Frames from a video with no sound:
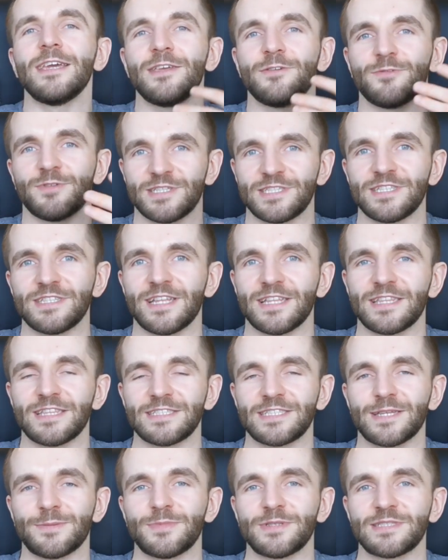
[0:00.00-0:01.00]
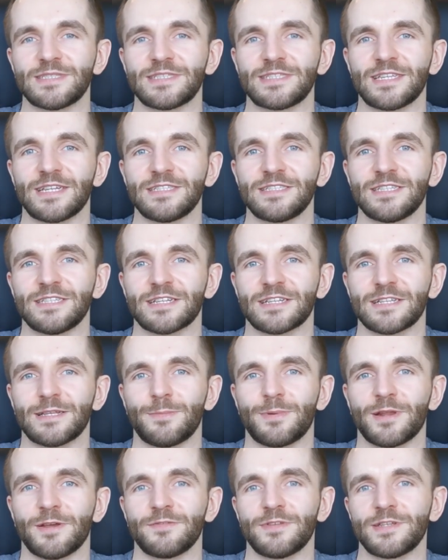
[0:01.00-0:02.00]
I właśnie na tej samej zasadzie tak
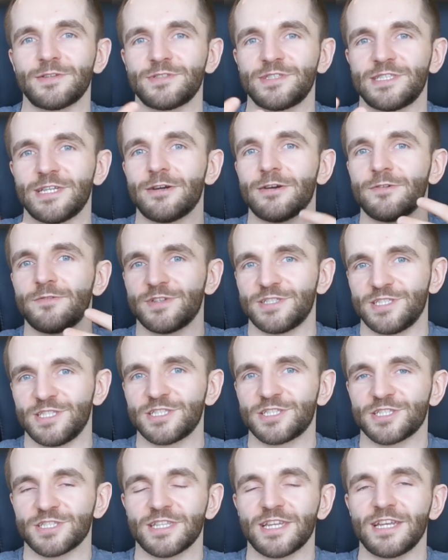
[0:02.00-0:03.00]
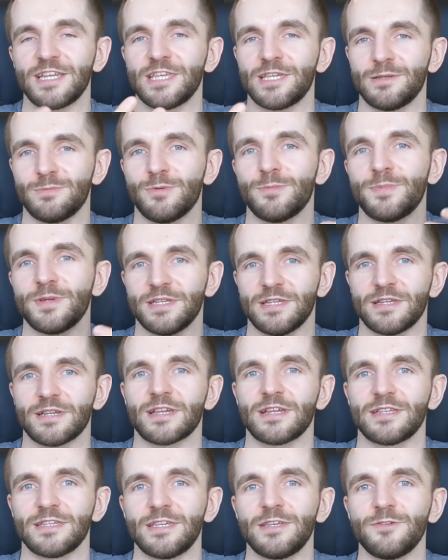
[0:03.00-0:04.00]
naprawdę działa właśnie channeling i
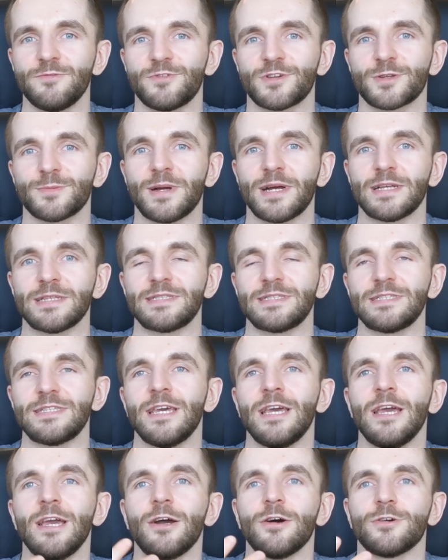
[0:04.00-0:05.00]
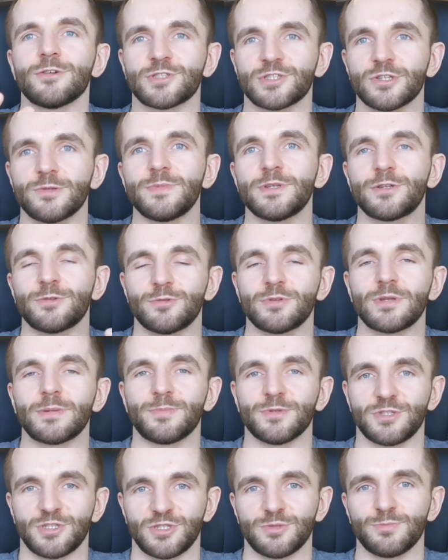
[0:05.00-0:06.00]
pobieranie informacji. Osoby, które
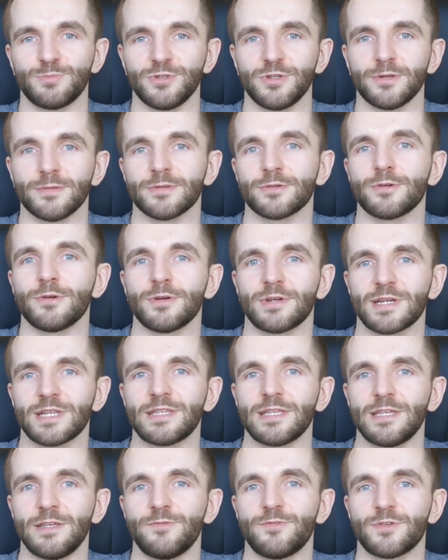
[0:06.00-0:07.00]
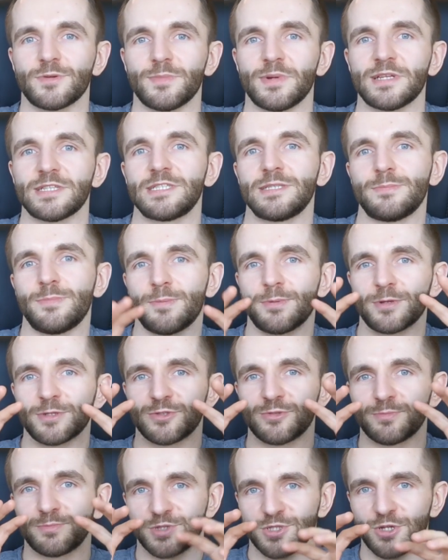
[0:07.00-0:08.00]
potrzebują konkretnej informacji, po
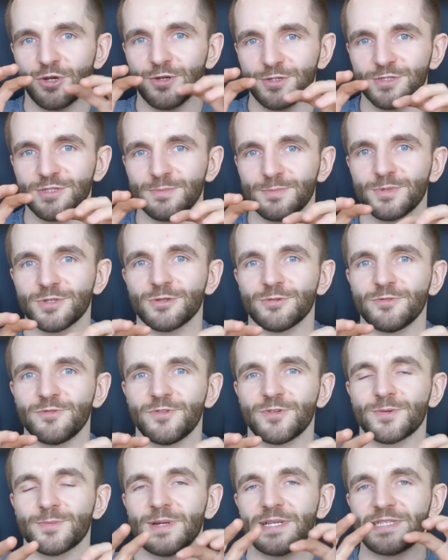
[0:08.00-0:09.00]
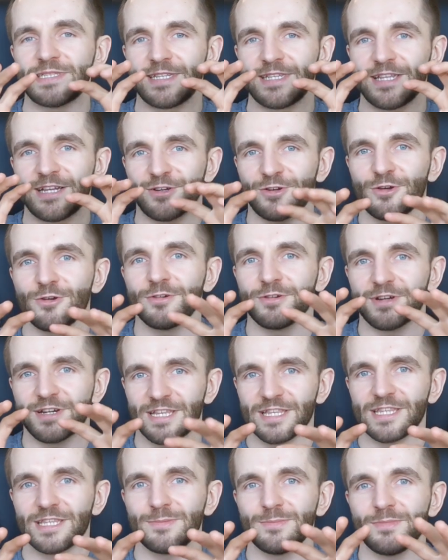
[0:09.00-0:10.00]
prostu przychodzą po tą informację na
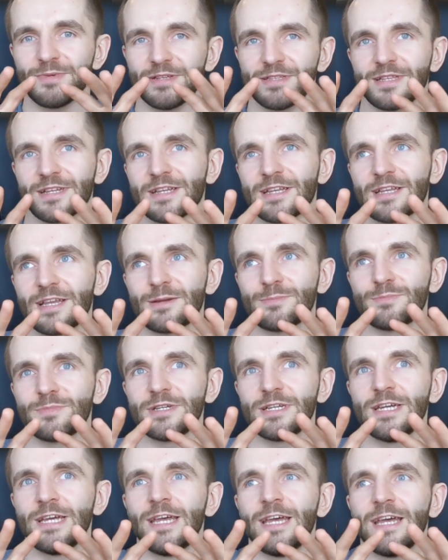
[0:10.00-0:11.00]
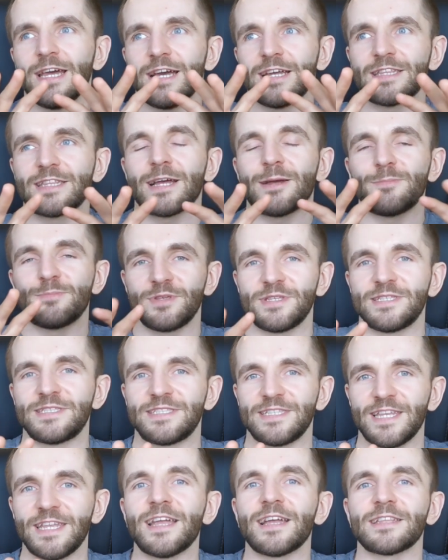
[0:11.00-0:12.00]
konkretnym, takie jakby etapie
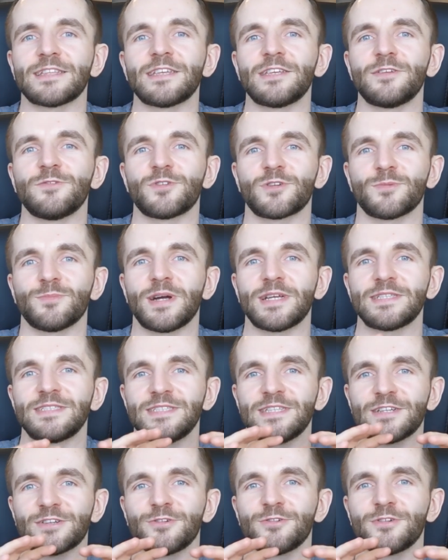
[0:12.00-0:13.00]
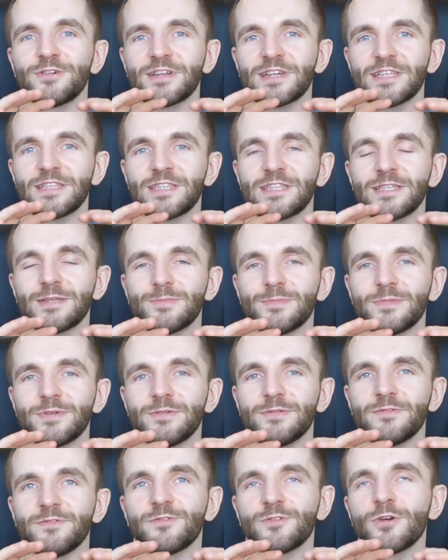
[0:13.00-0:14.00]
istnienia tej informacji, na konkretnym,
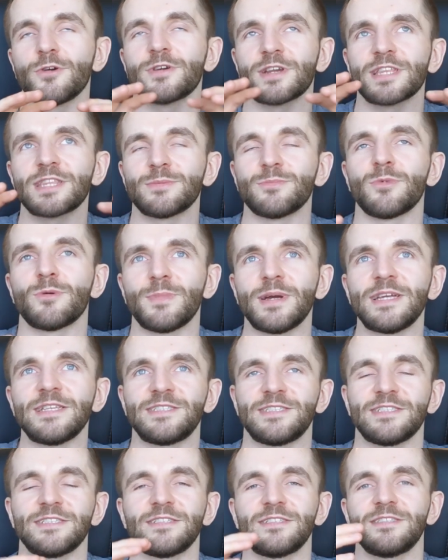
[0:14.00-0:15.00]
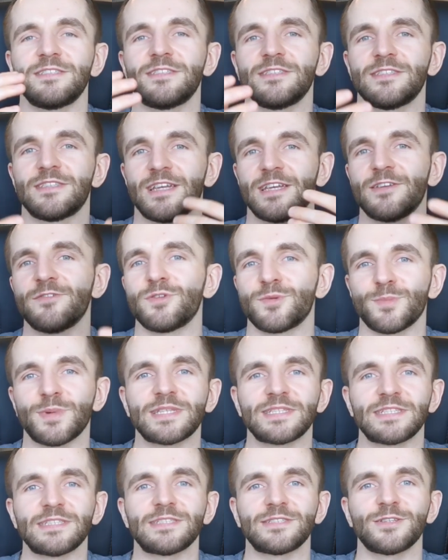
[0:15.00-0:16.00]
w konkretnym momencie, gdy ta
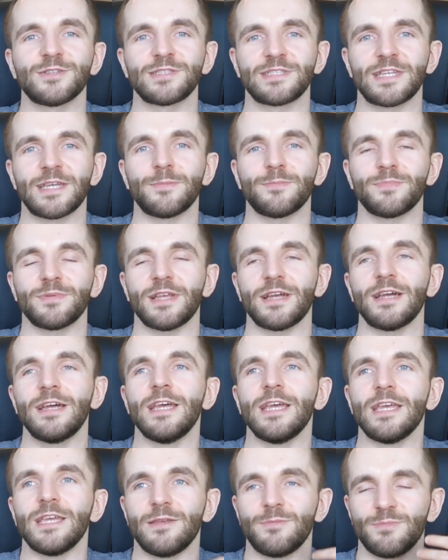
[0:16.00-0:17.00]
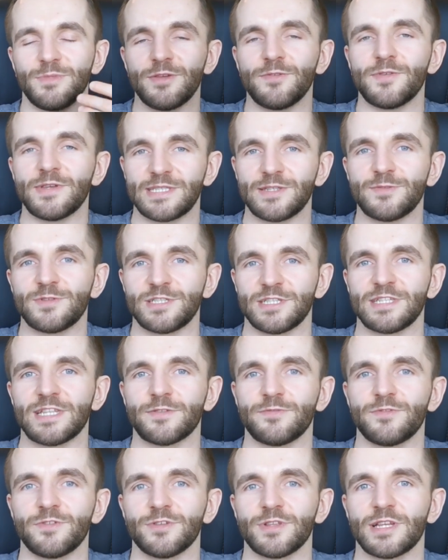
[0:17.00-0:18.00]
informacja jest dostępna. I mniej więcej właśnie
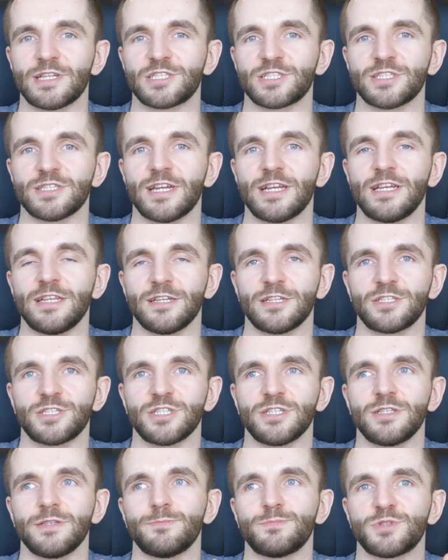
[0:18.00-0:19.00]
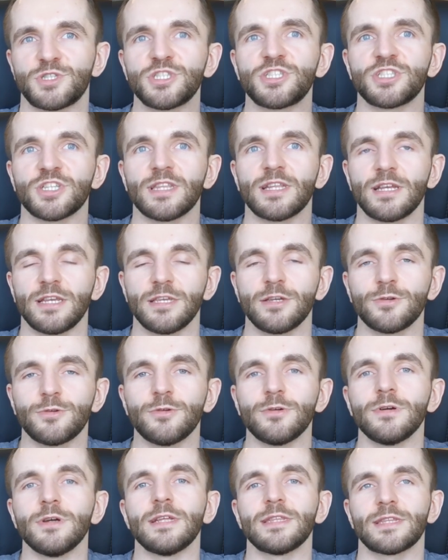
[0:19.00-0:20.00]
tak wygląda channeling, czyli przy
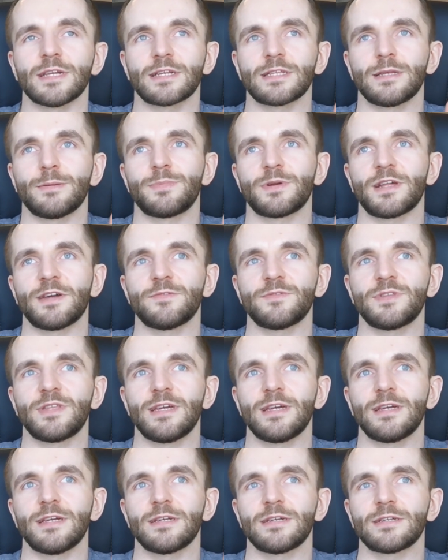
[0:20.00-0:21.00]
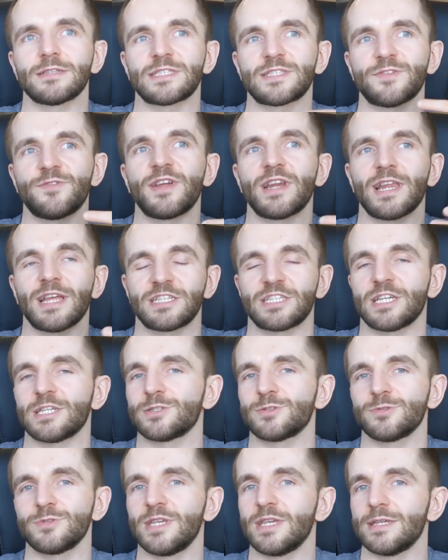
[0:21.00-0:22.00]
channelingu tak naprawdę sfera
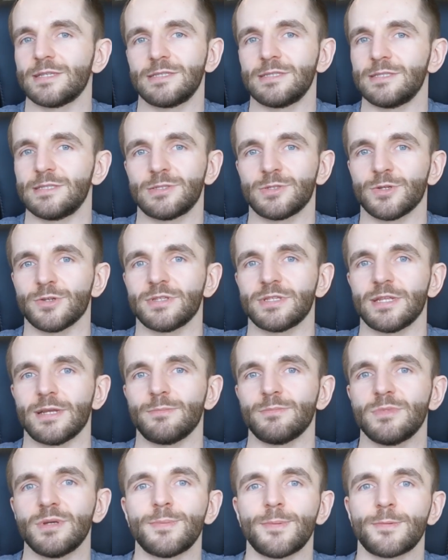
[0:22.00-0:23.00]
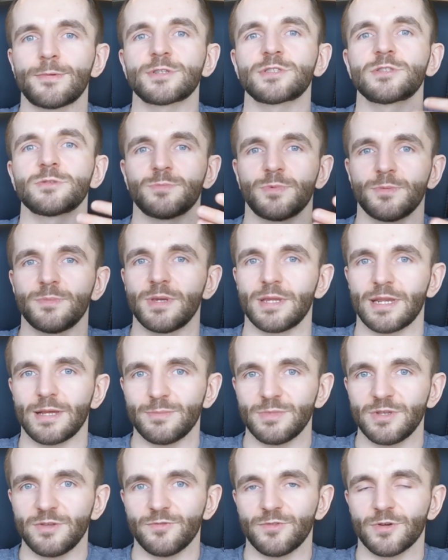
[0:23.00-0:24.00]
czasu nie jest istotna. My po prostu
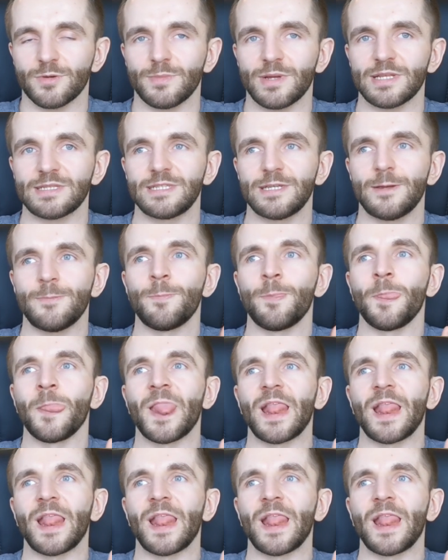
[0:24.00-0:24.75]
pobieramy informację